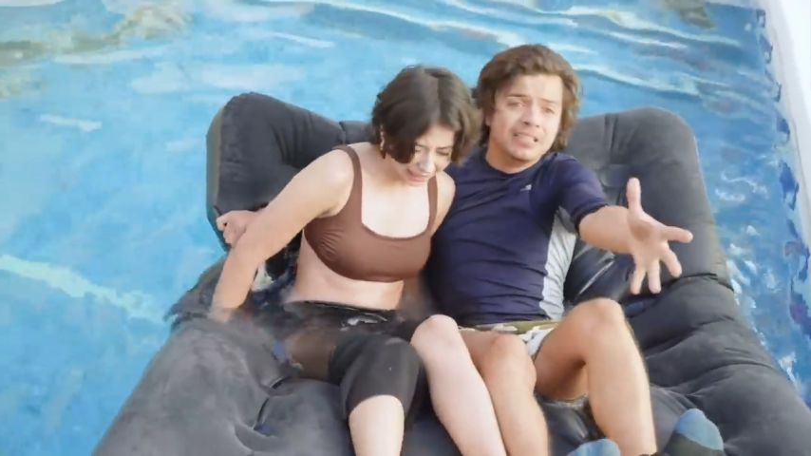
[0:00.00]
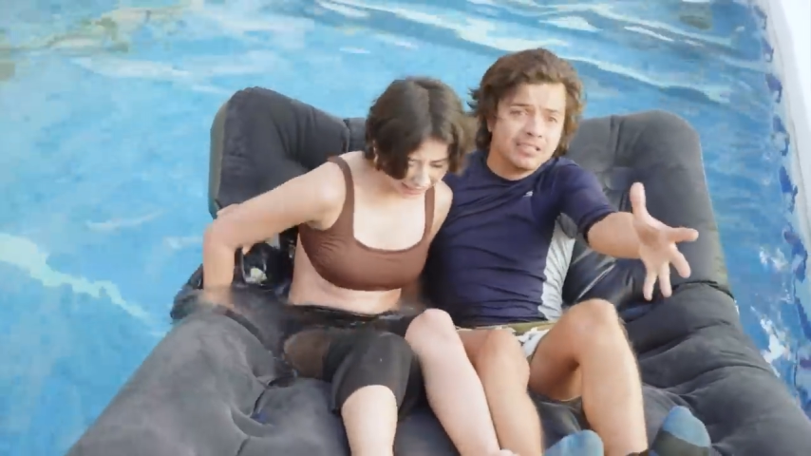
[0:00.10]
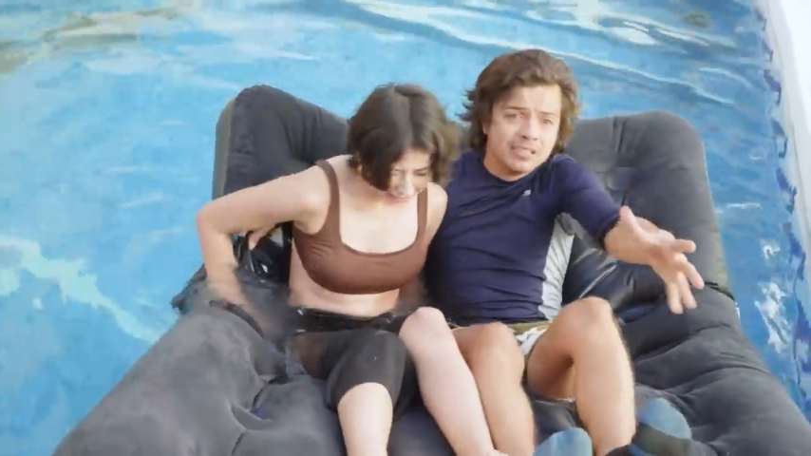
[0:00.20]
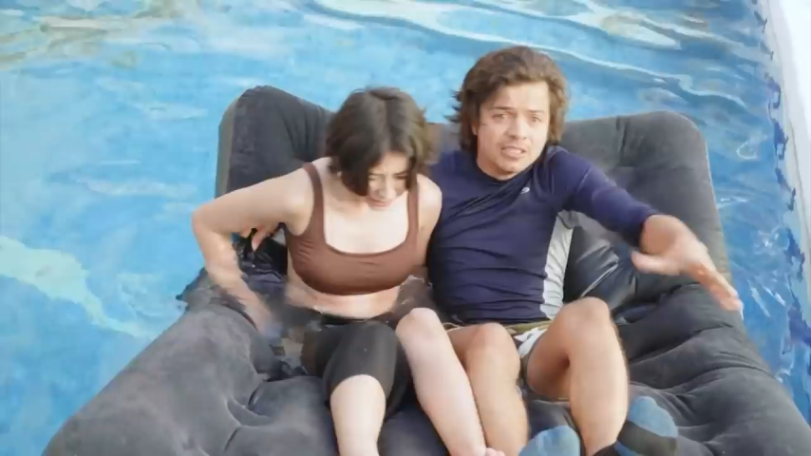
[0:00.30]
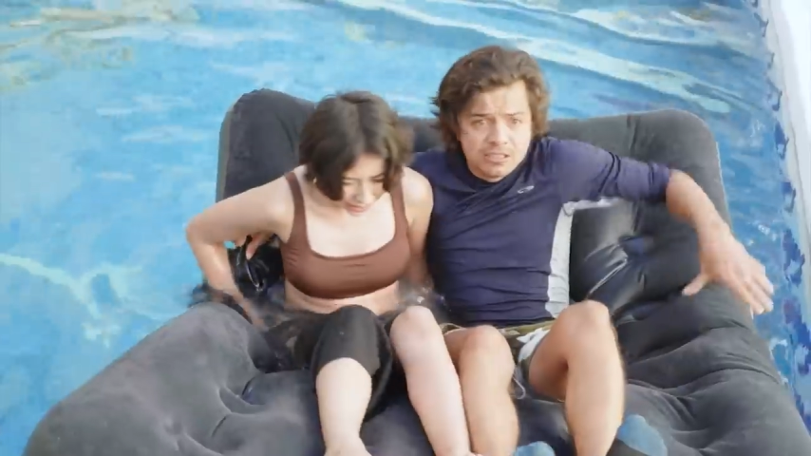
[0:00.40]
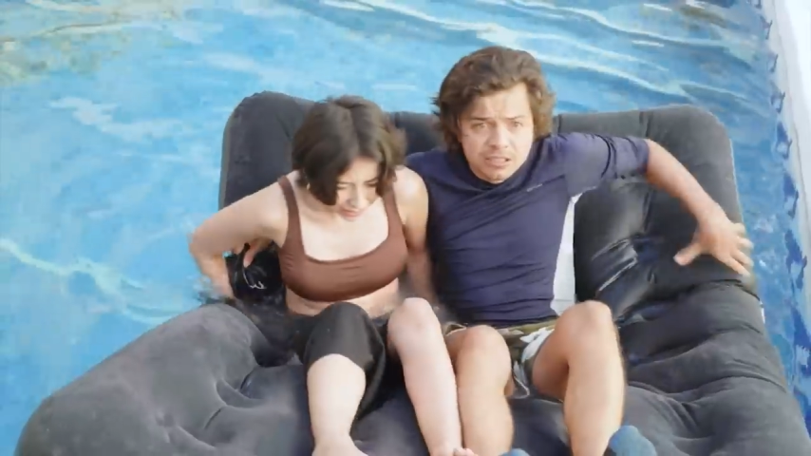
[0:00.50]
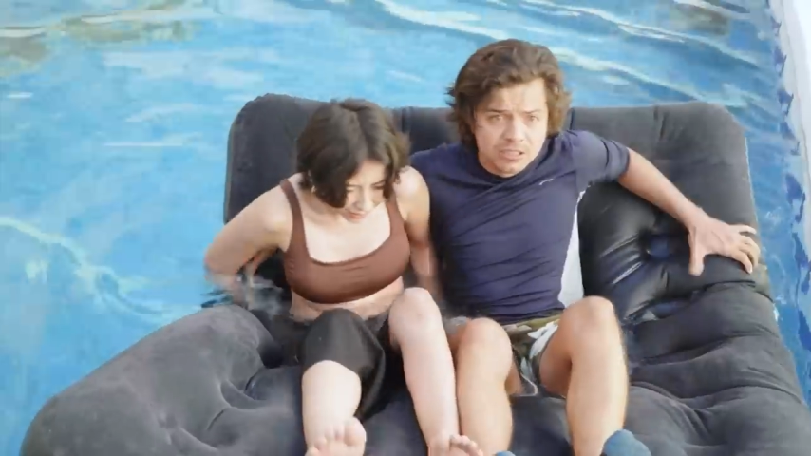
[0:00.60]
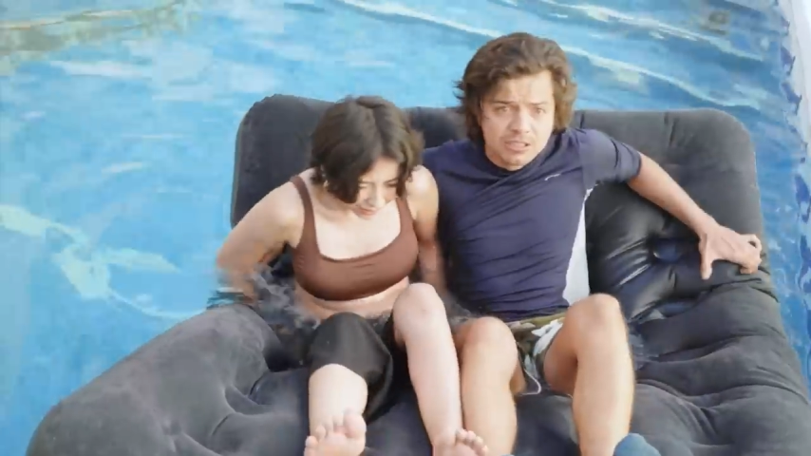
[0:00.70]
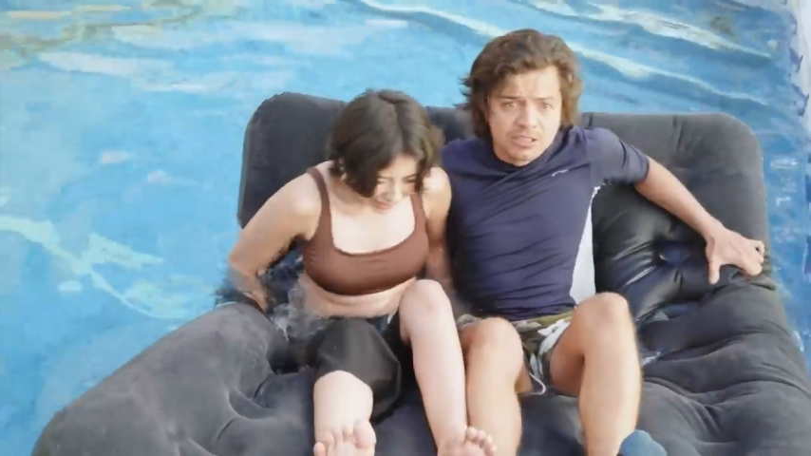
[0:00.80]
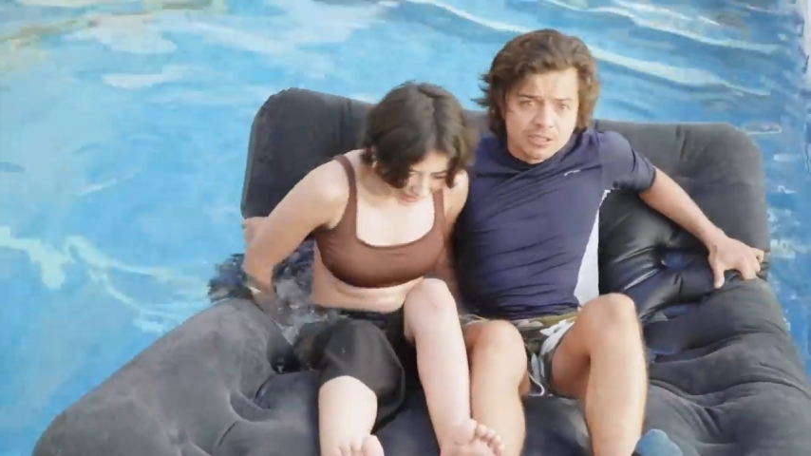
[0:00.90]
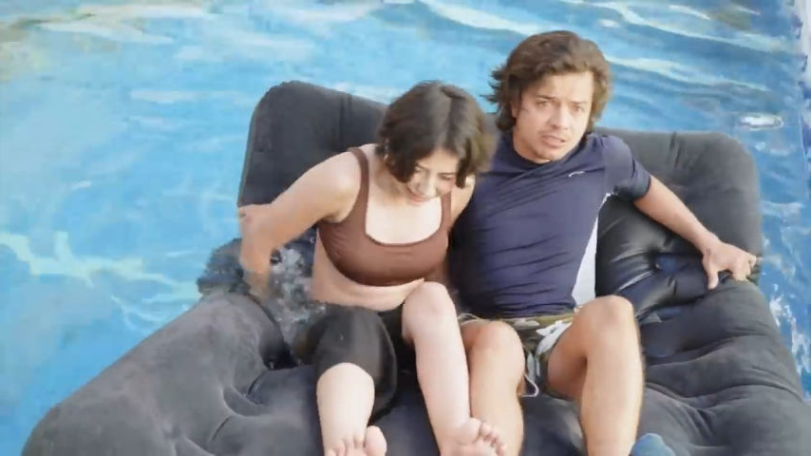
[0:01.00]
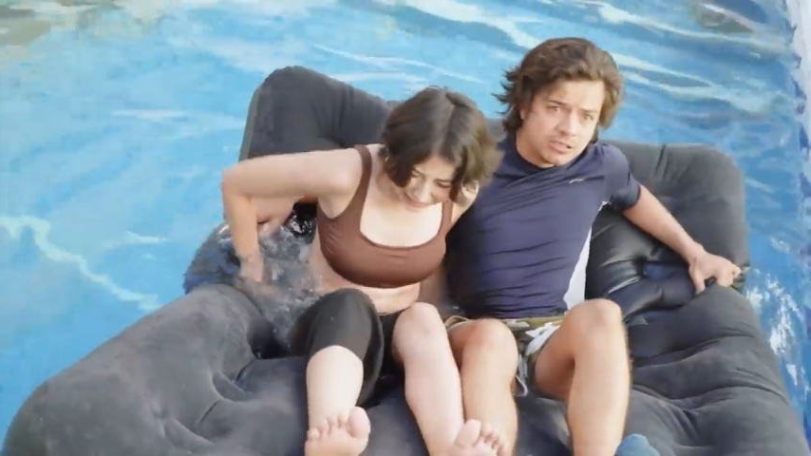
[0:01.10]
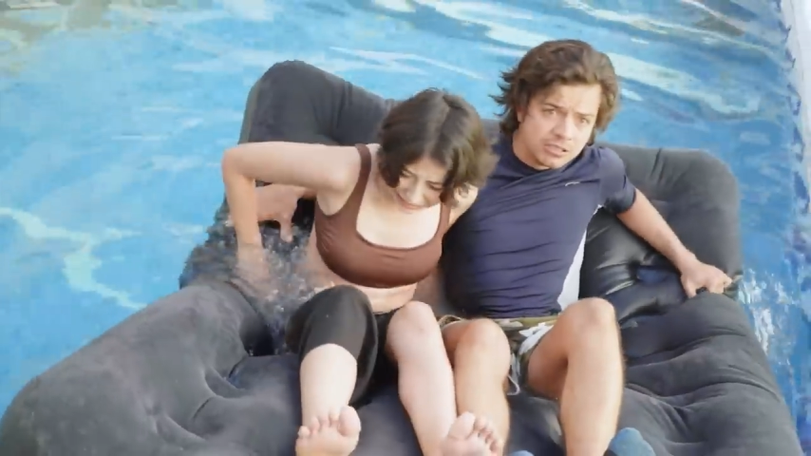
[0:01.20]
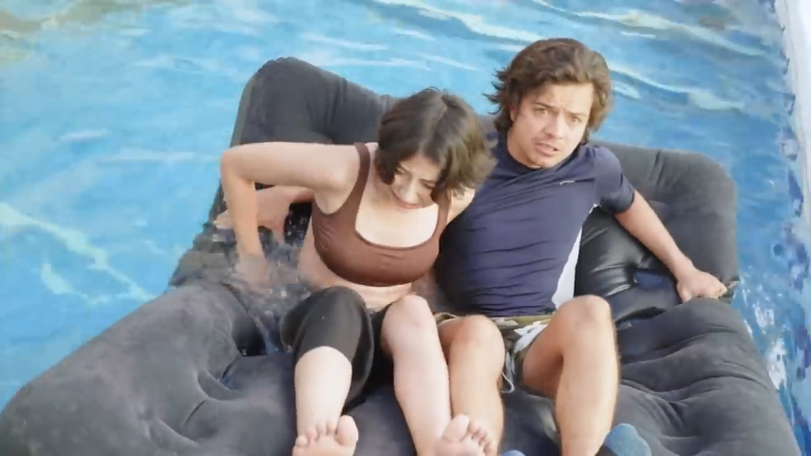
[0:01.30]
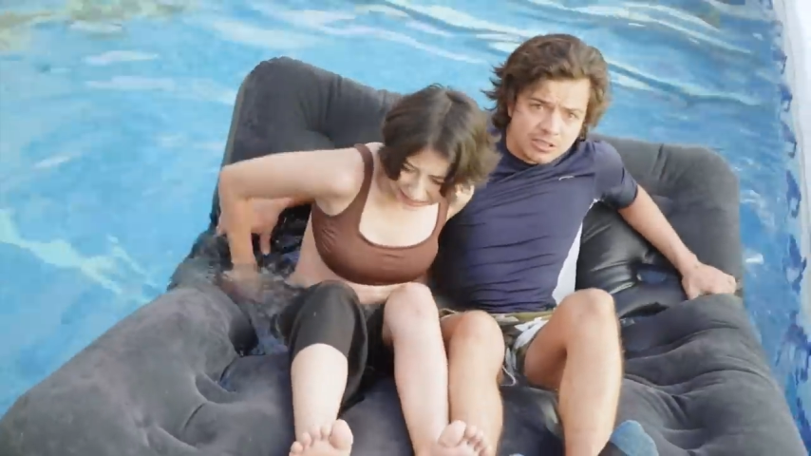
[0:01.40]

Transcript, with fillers: tú, Roxana, le voy a hablar a mi